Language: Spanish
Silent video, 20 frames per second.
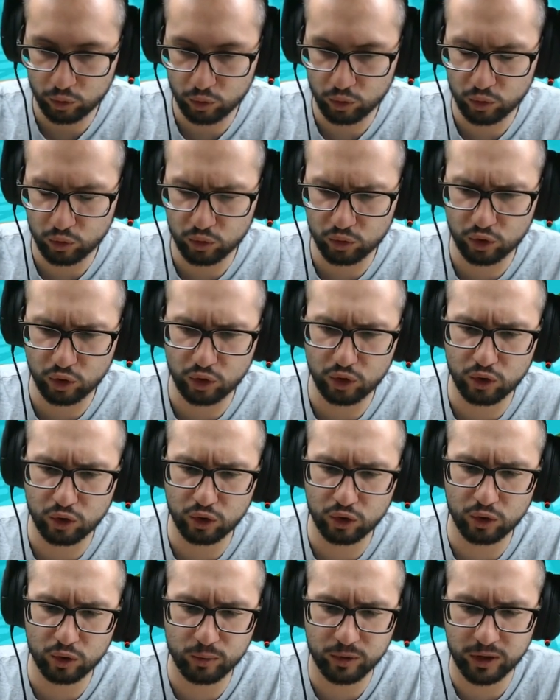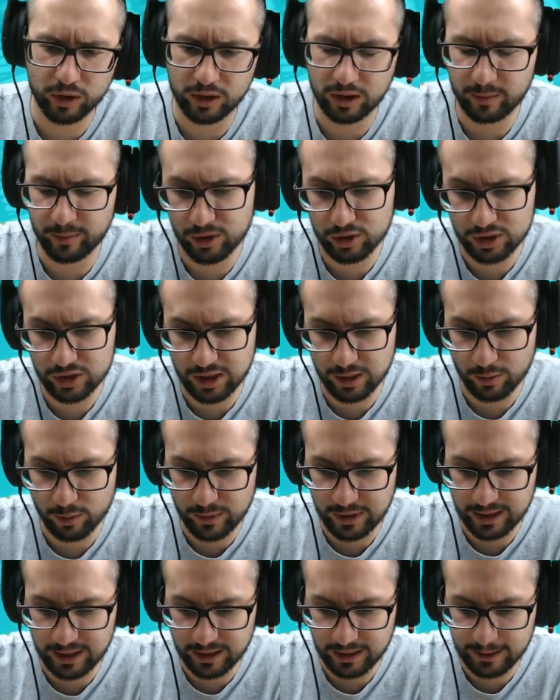Uno, Bueno, al menos la bomba
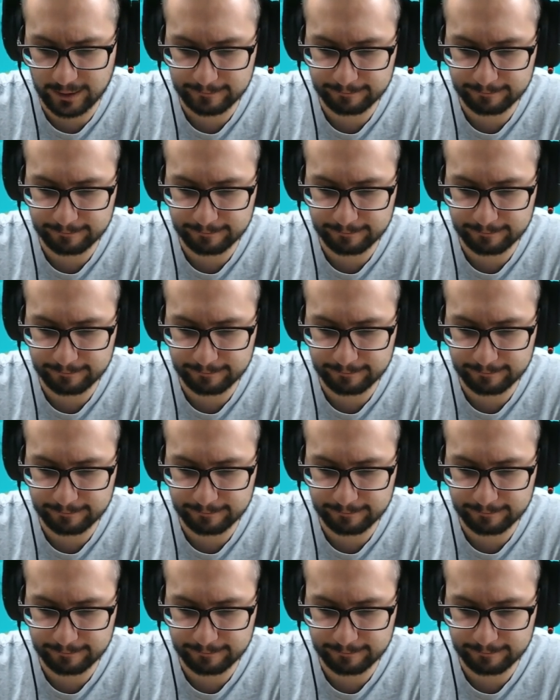le da.